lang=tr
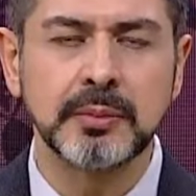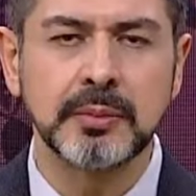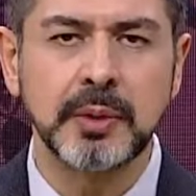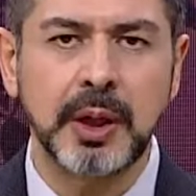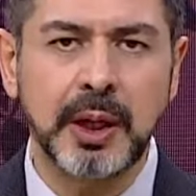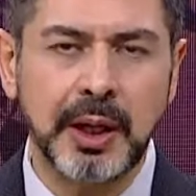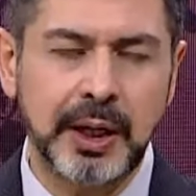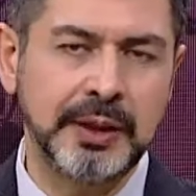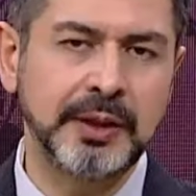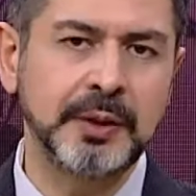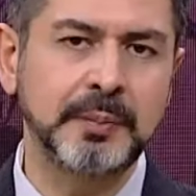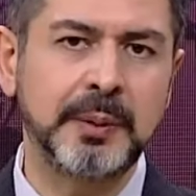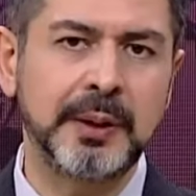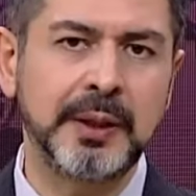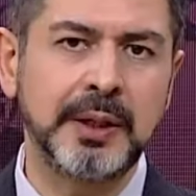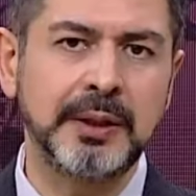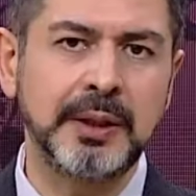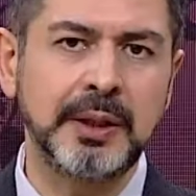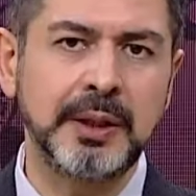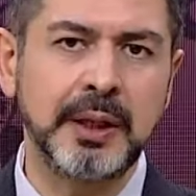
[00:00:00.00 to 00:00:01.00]
Aynı
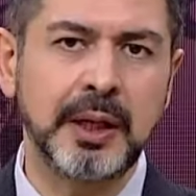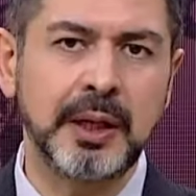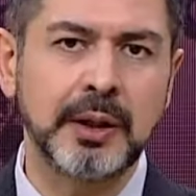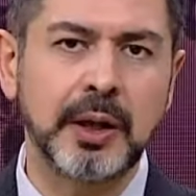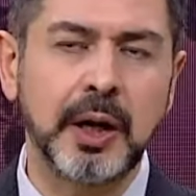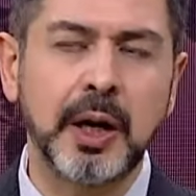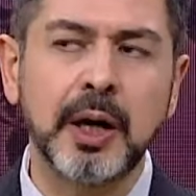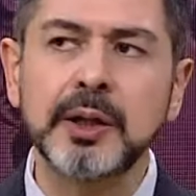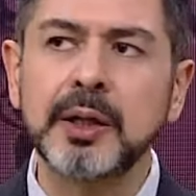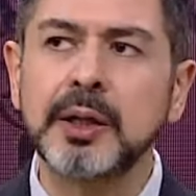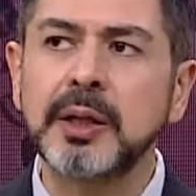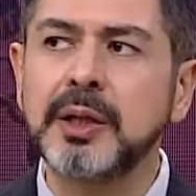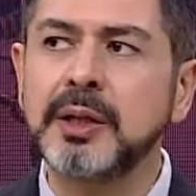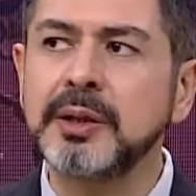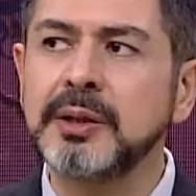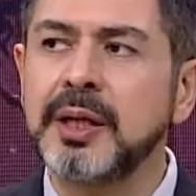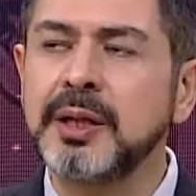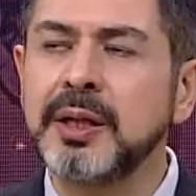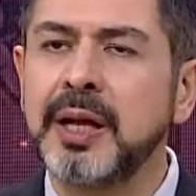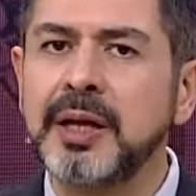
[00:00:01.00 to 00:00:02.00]
para değil yani.
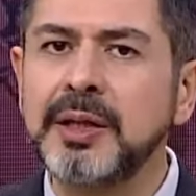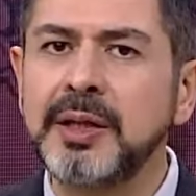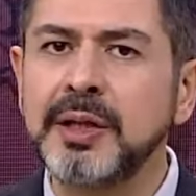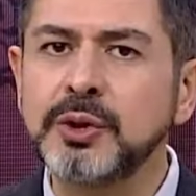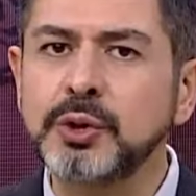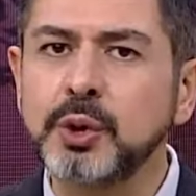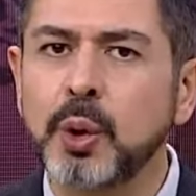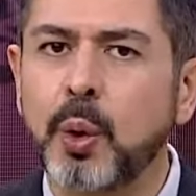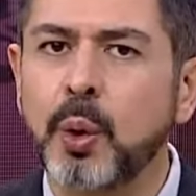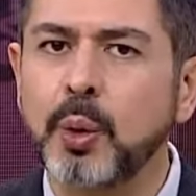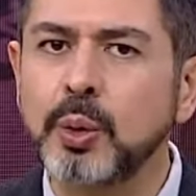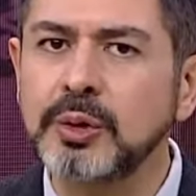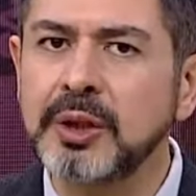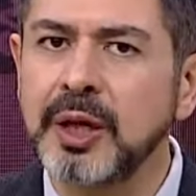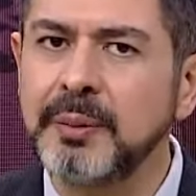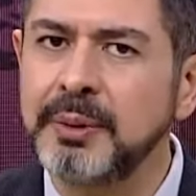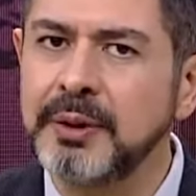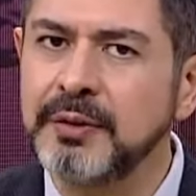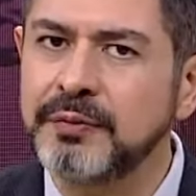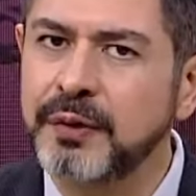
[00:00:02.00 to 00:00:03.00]
Aralarında neredeyse
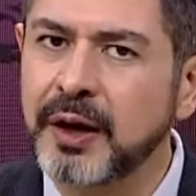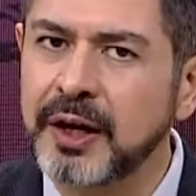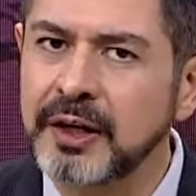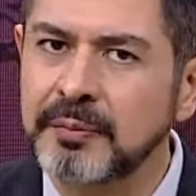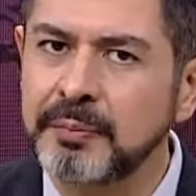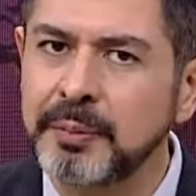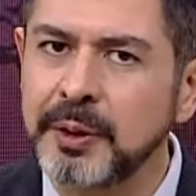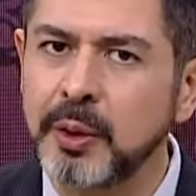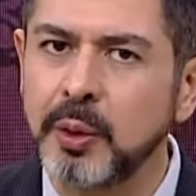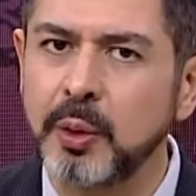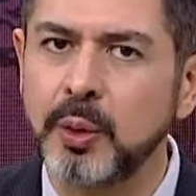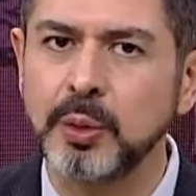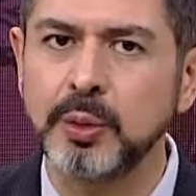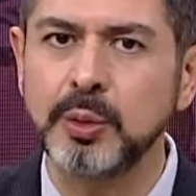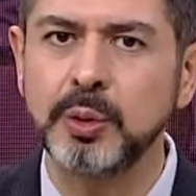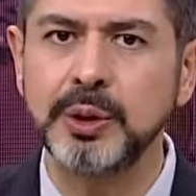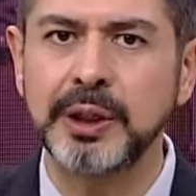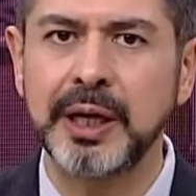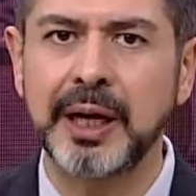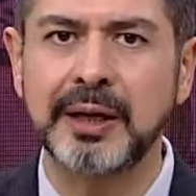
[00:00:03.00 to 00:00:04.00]
onda bir fark bile
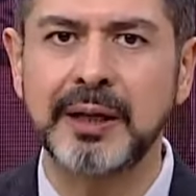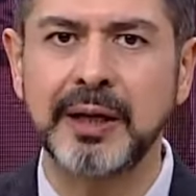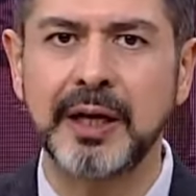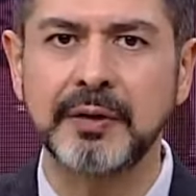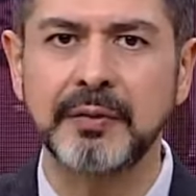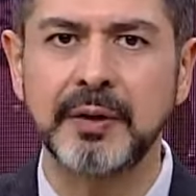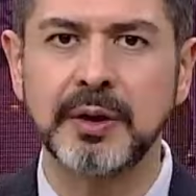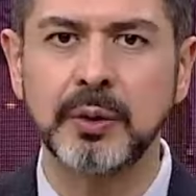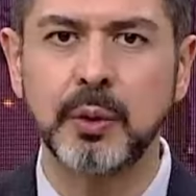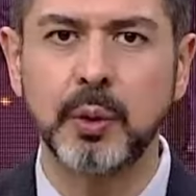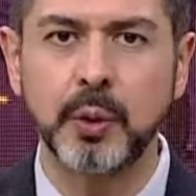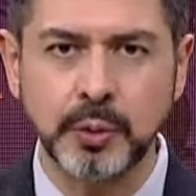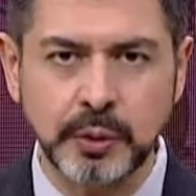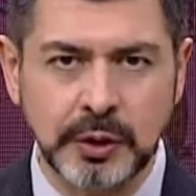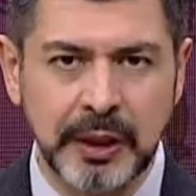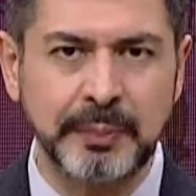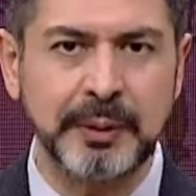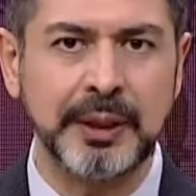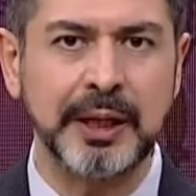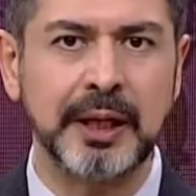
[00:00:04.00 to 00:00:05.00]
olduğu yerler var.
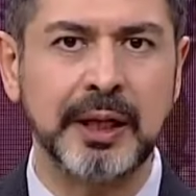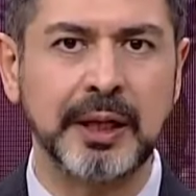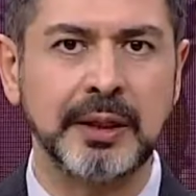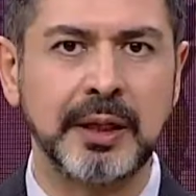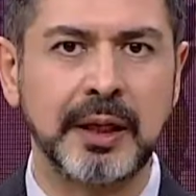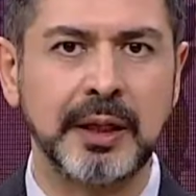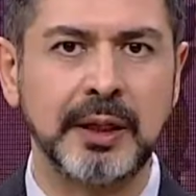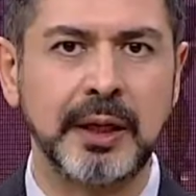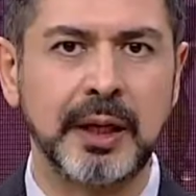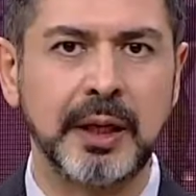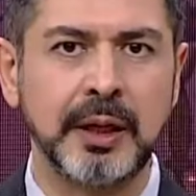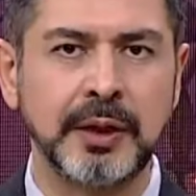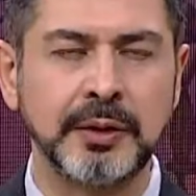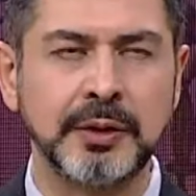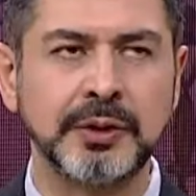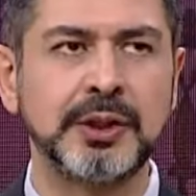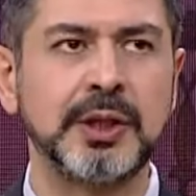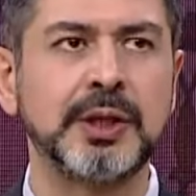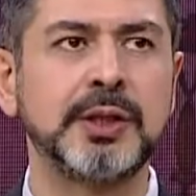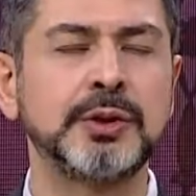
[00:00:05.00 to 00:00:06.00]
Onda bire kadar yani.
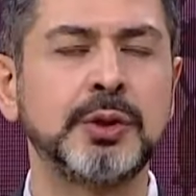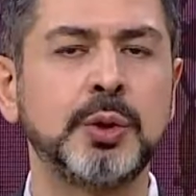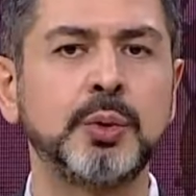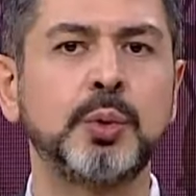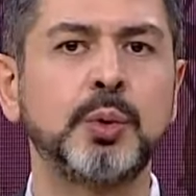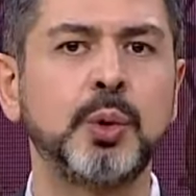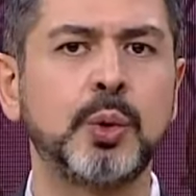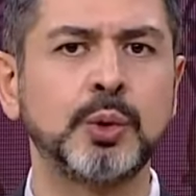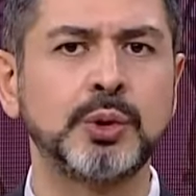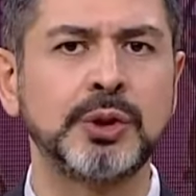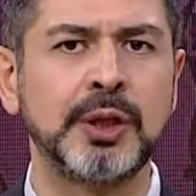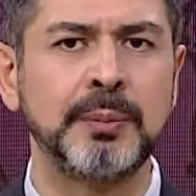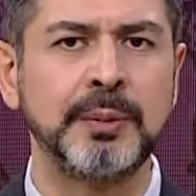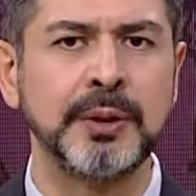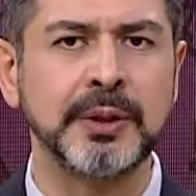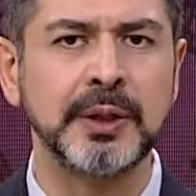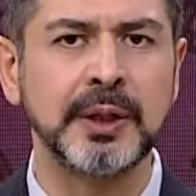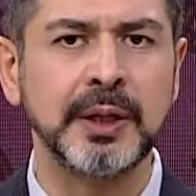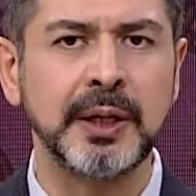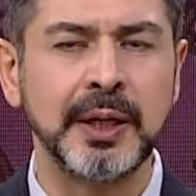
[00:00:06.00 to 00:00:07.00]
Hadi sekizde dokuzda
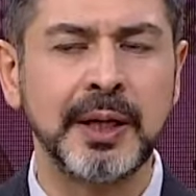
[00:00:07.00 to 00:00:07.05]
bir.